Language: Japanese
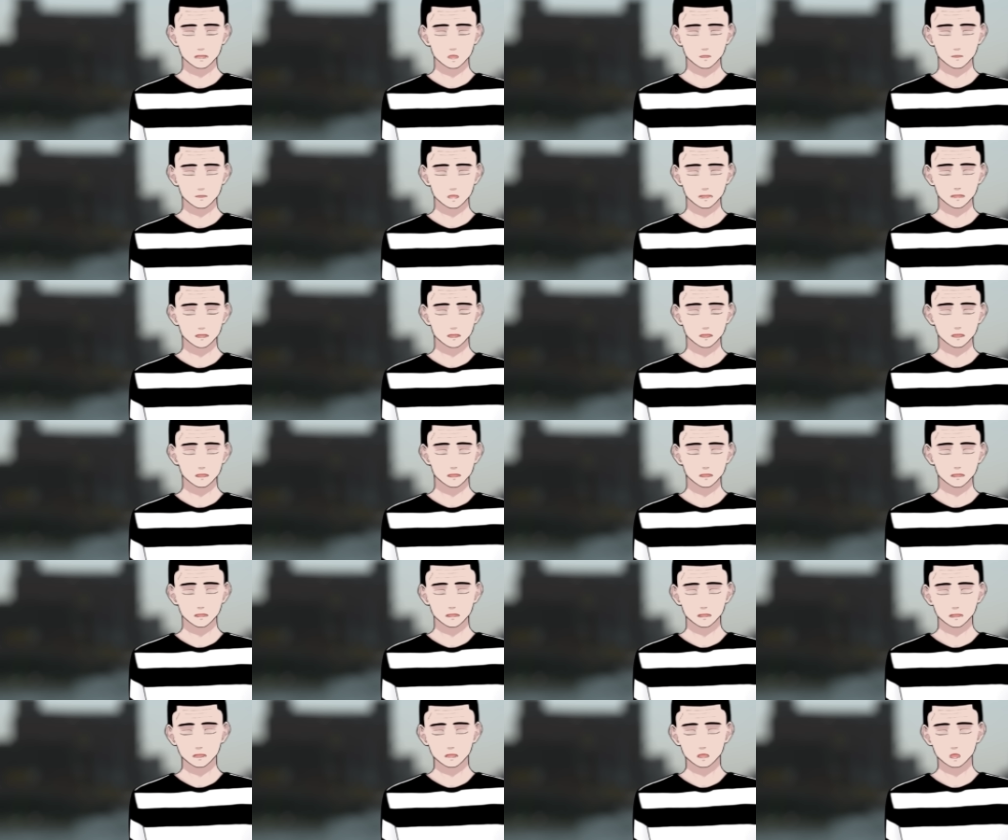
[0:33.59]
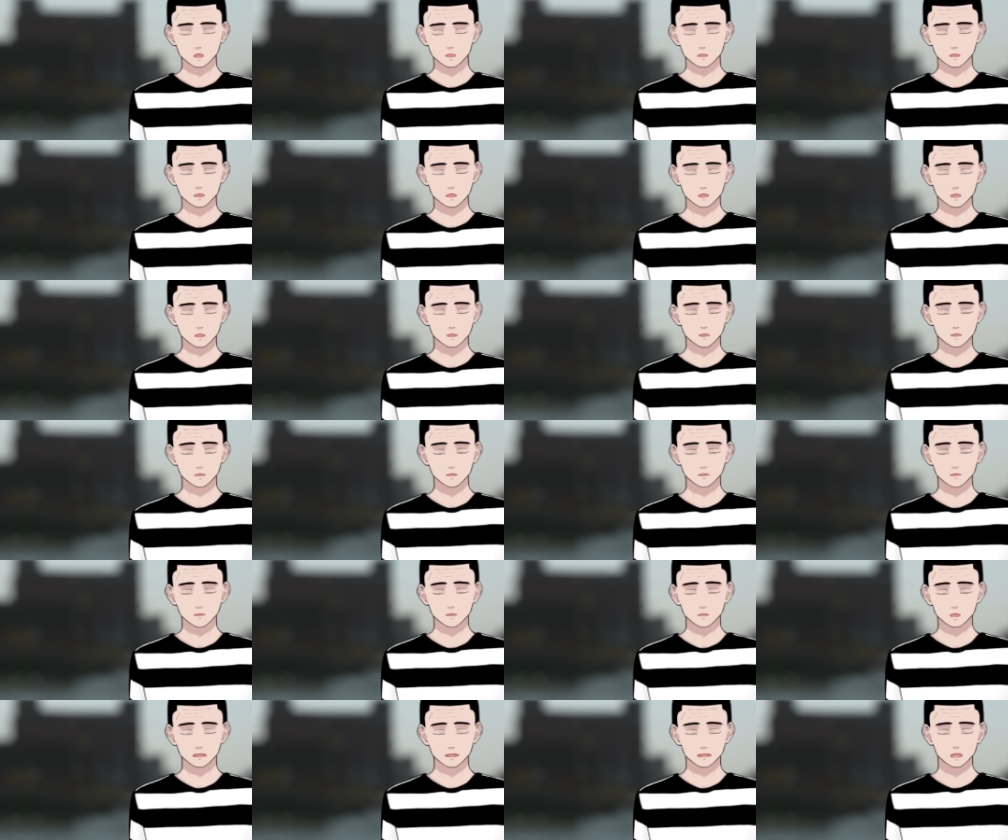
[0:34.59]
で、警察は現場から逃げ
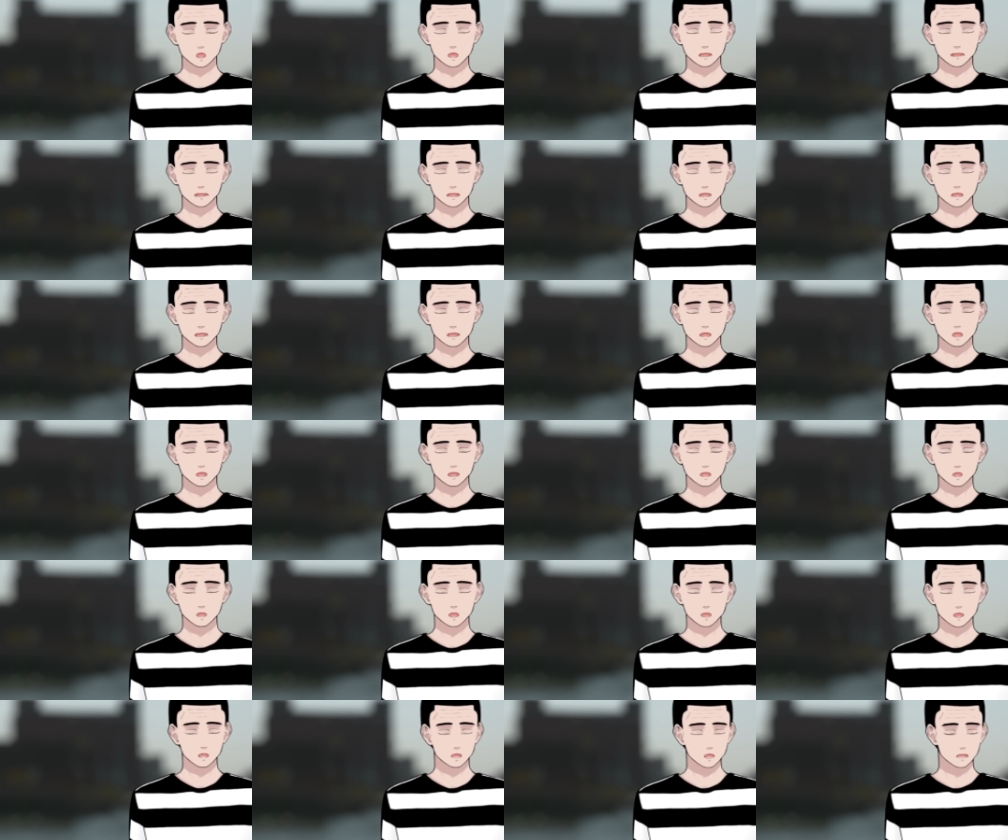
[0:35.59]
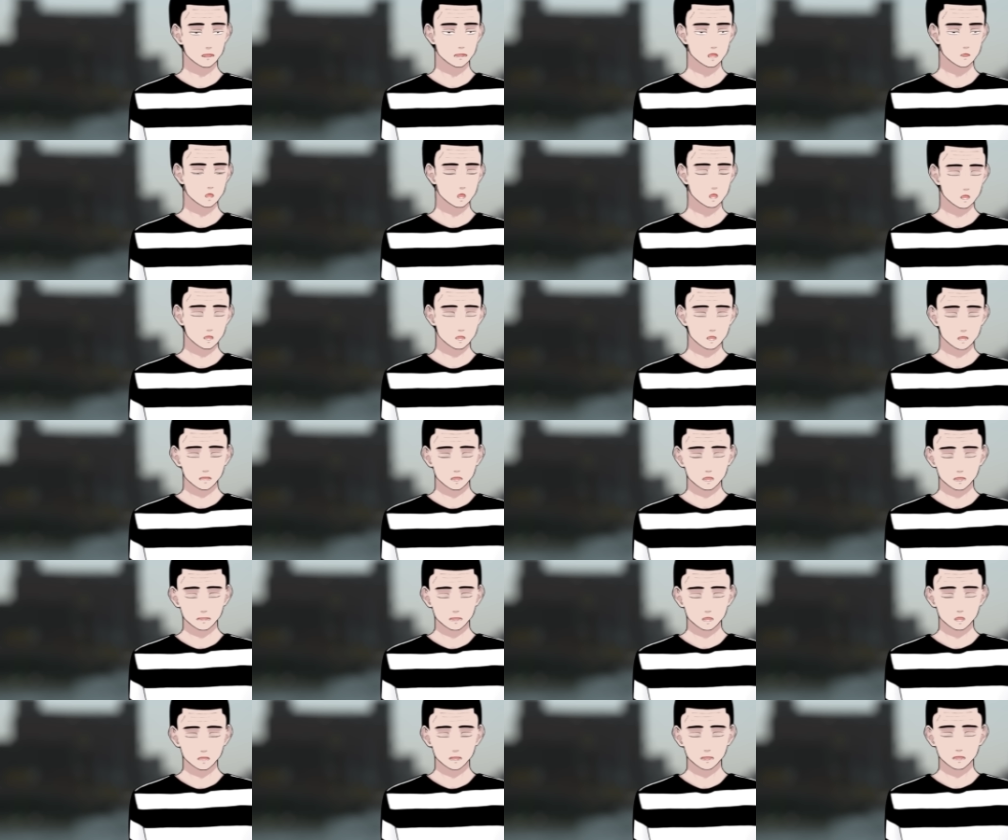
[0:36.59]
た複数の男女、複数の男女です
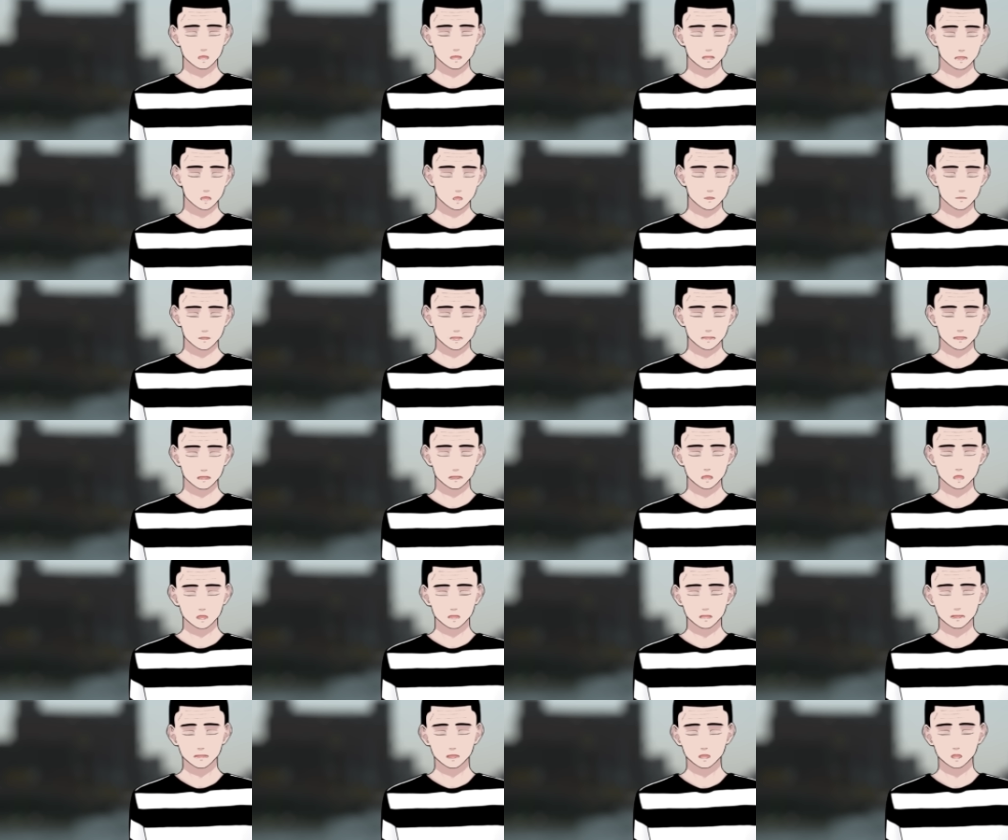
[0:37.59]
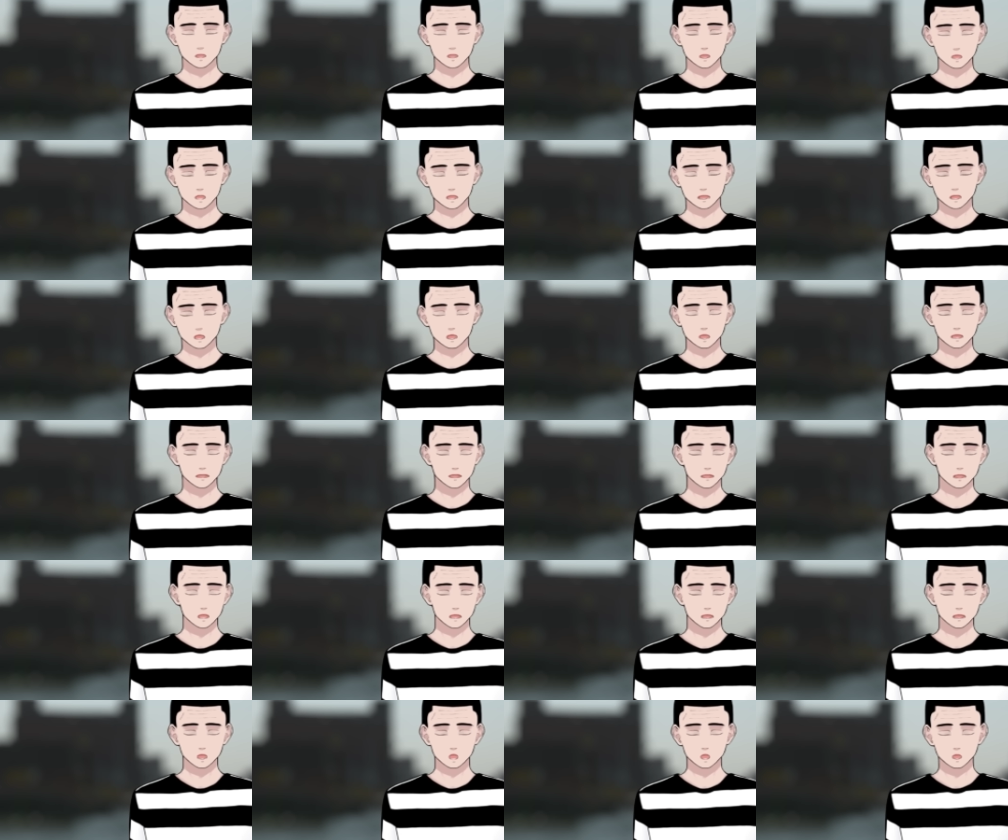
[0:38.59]
よ。暴行を受けたとみて、
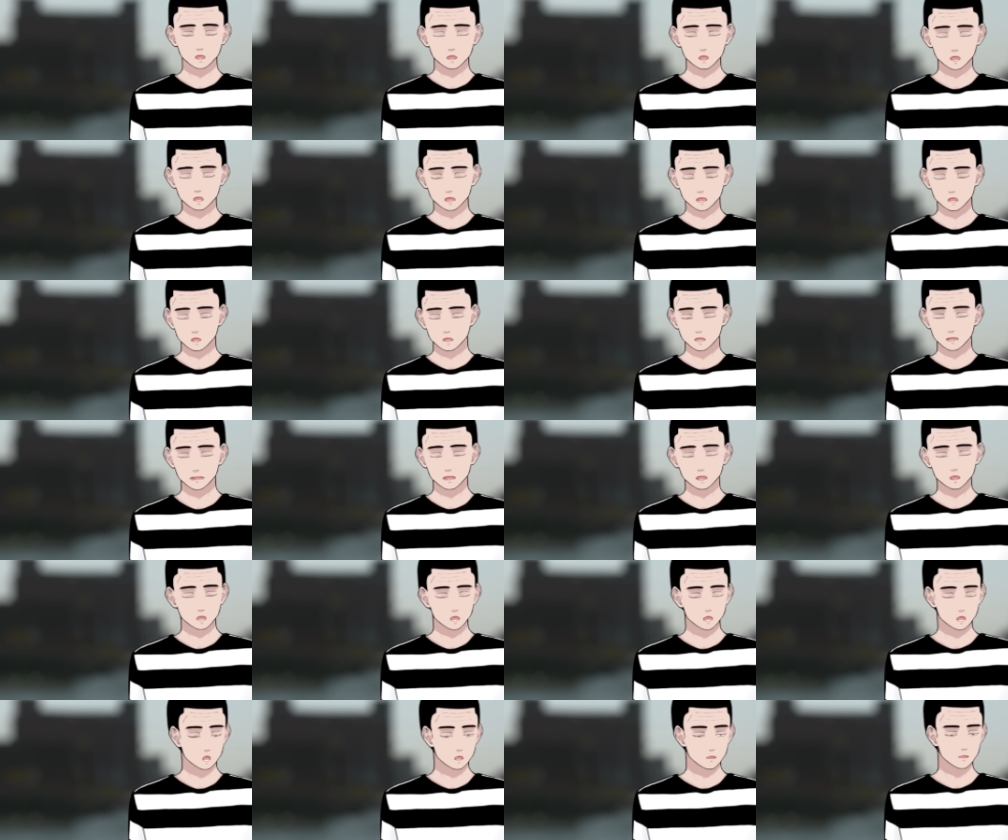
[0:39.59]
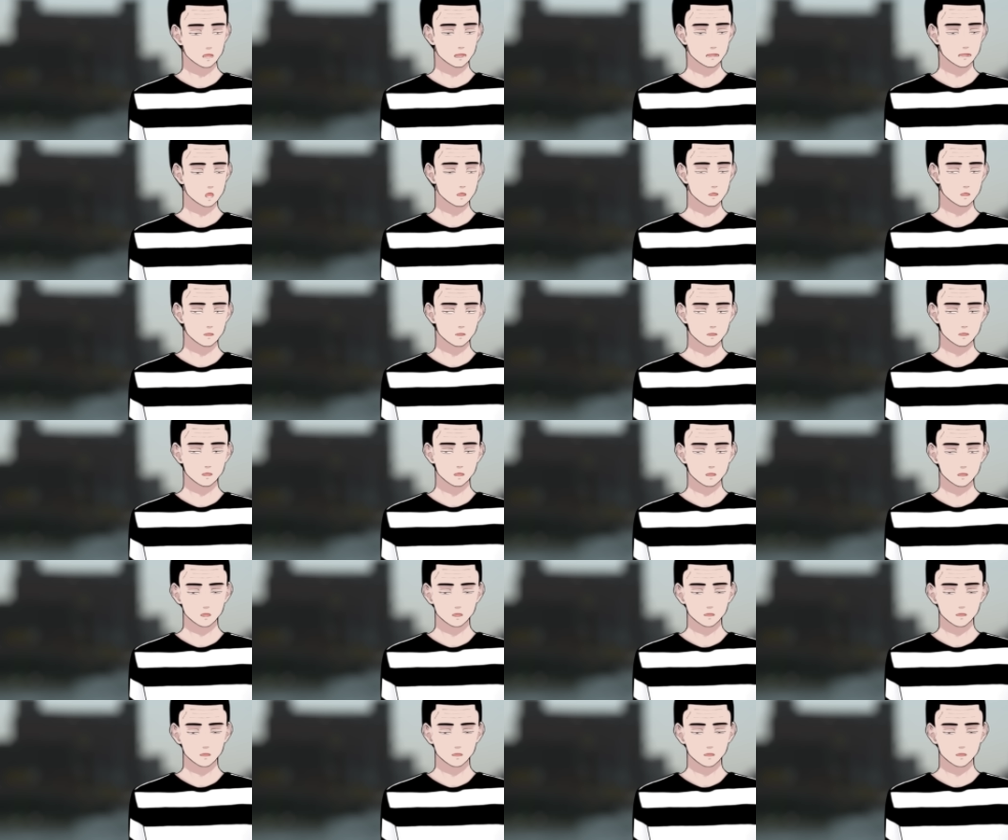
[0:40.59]
行方を追っていると。ね。